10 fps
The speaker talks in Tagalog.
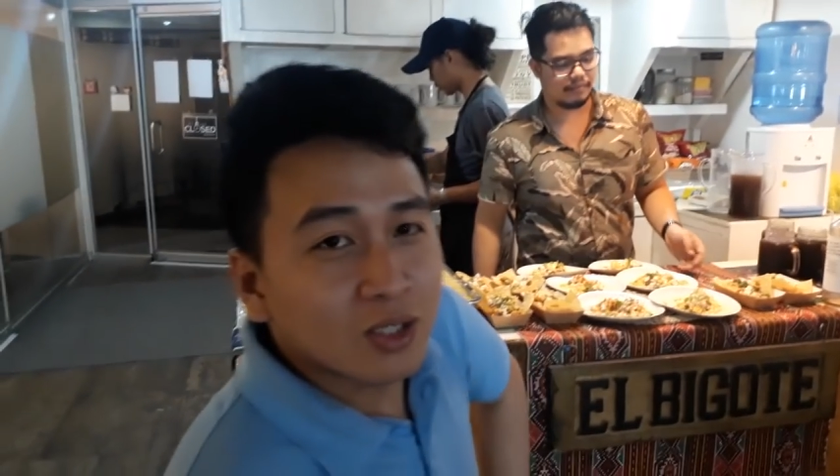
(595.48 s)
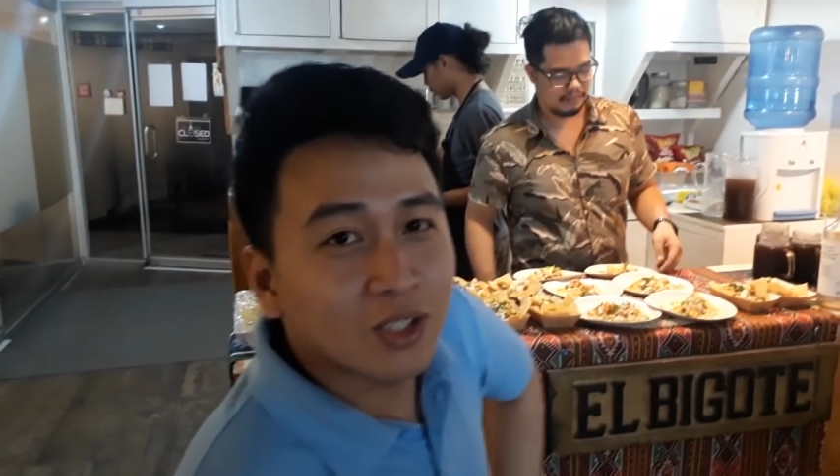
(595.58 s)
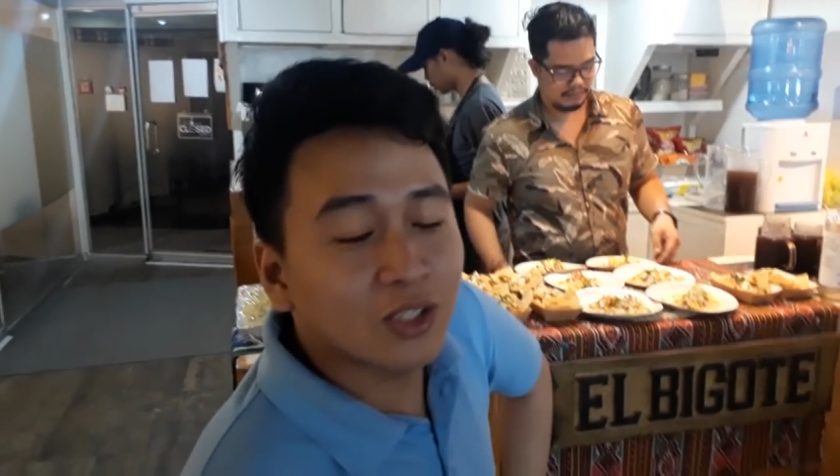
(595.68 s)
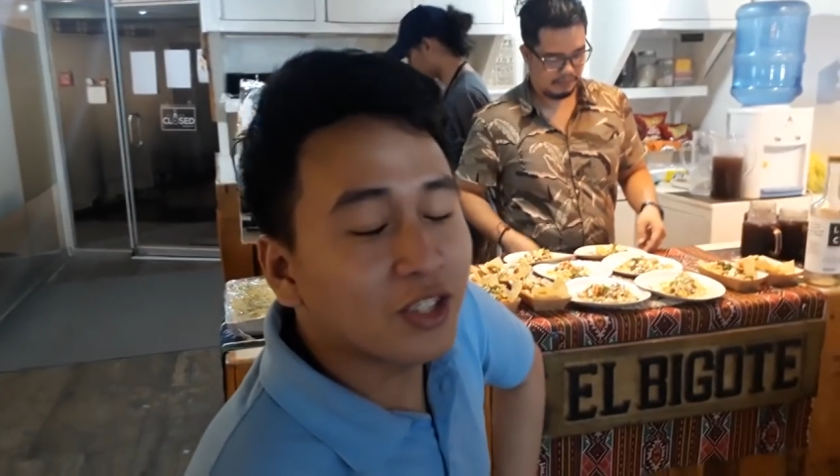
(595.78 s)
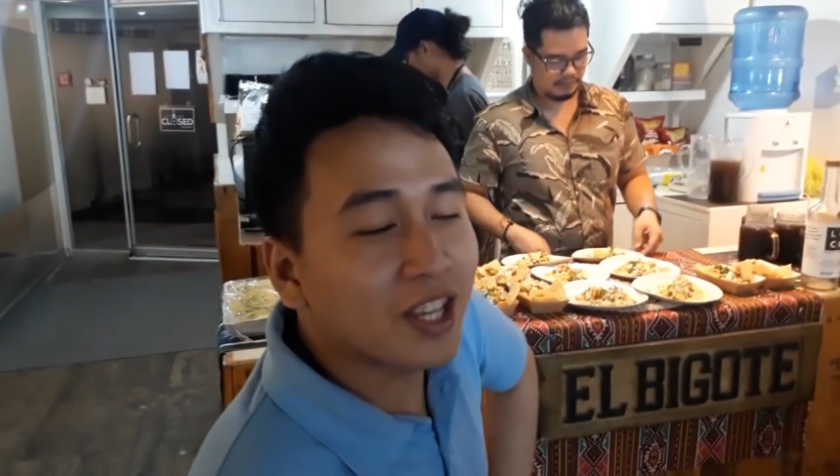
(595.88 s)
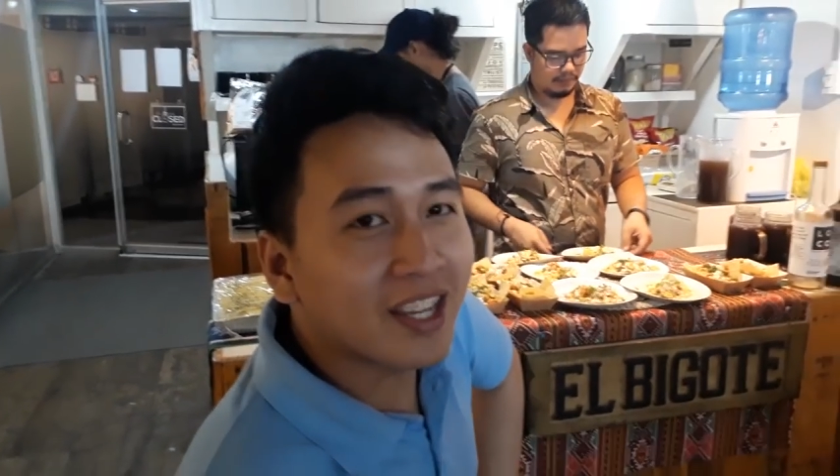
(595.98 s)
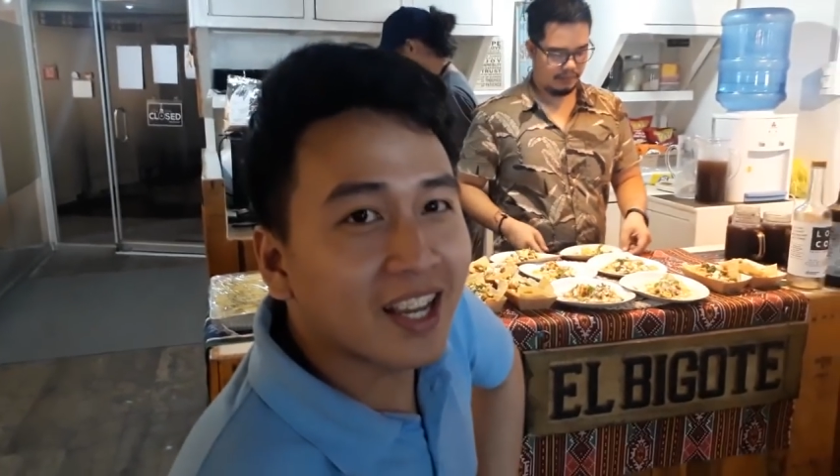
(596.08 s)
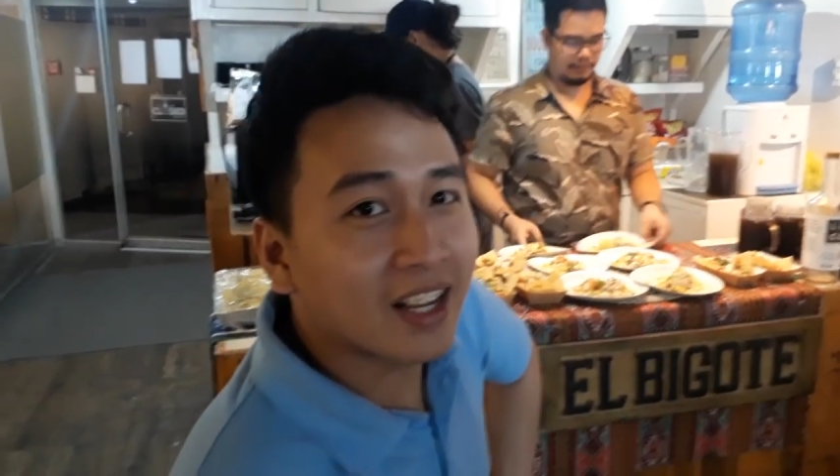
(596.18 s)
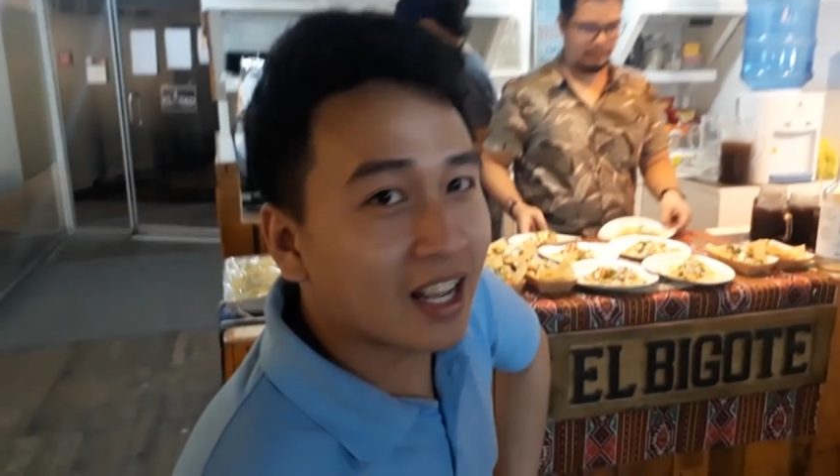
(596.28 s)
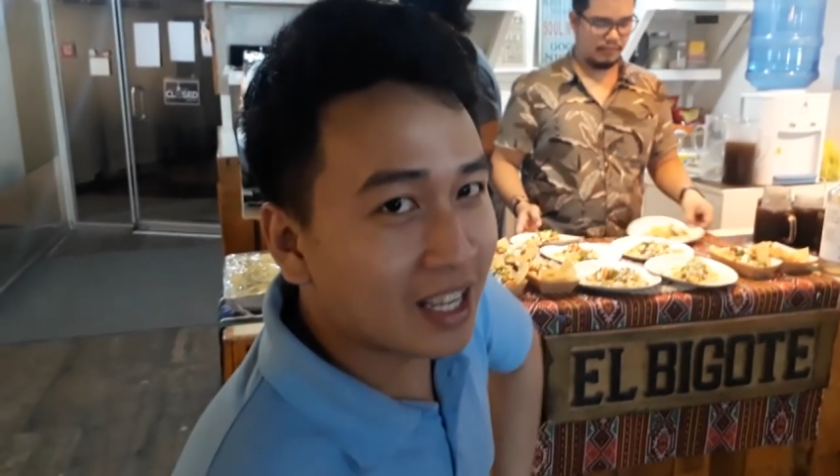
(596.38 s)
So, today,
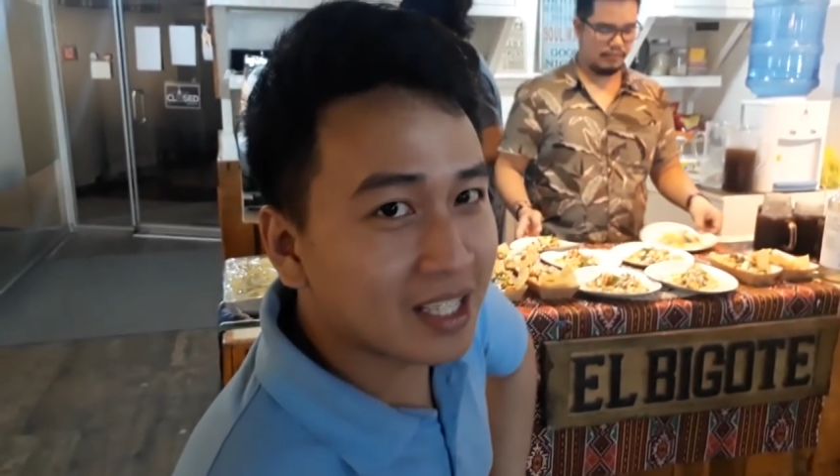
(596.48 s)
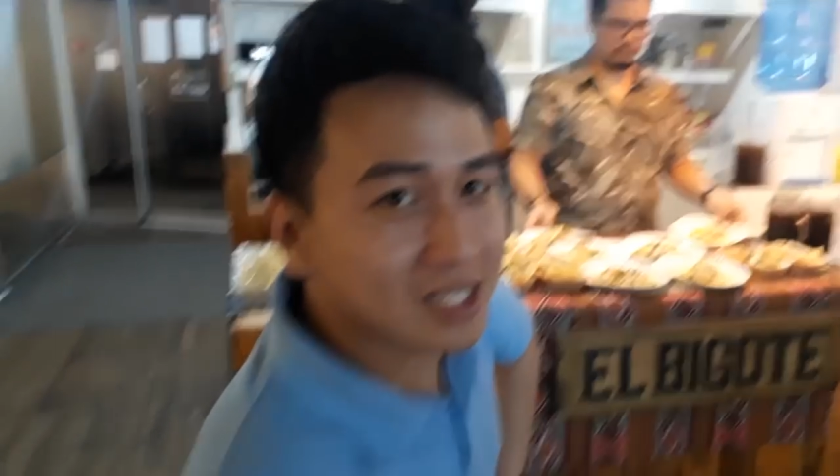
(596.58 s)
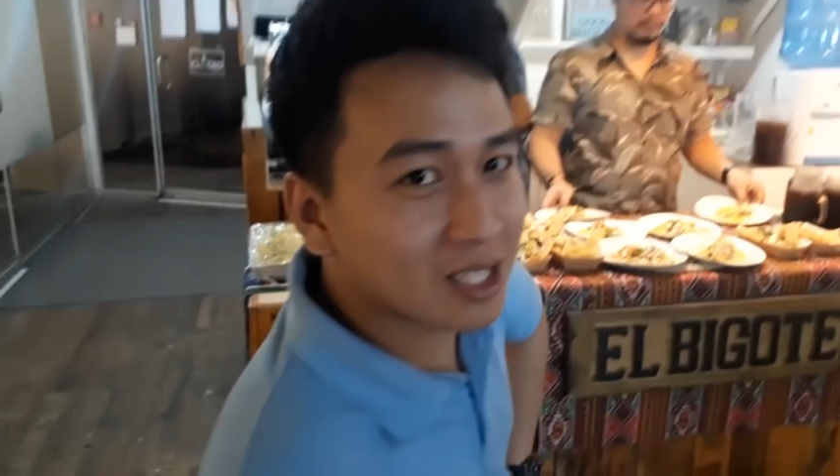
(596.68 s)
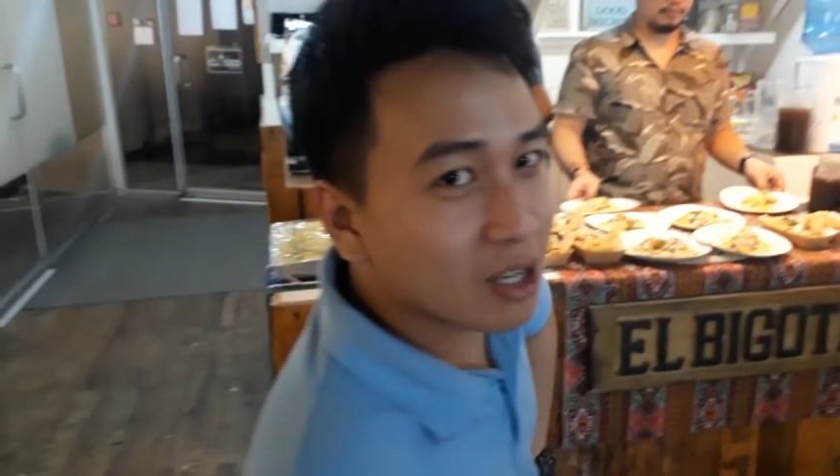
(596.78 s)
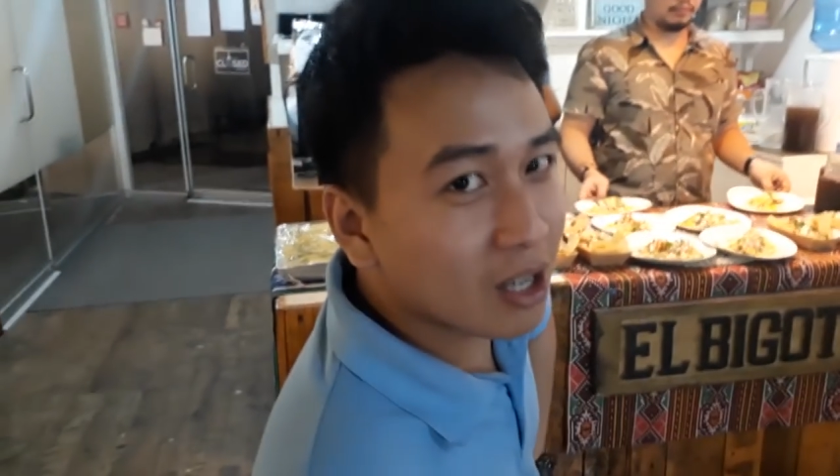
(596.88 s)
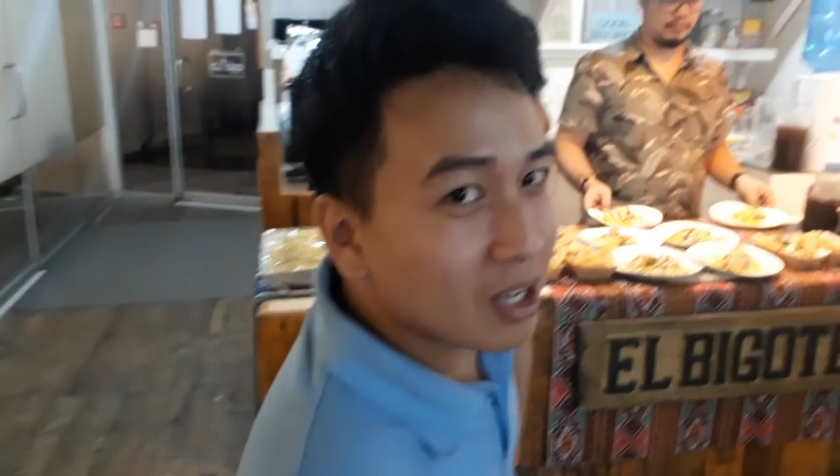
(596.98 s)
guys,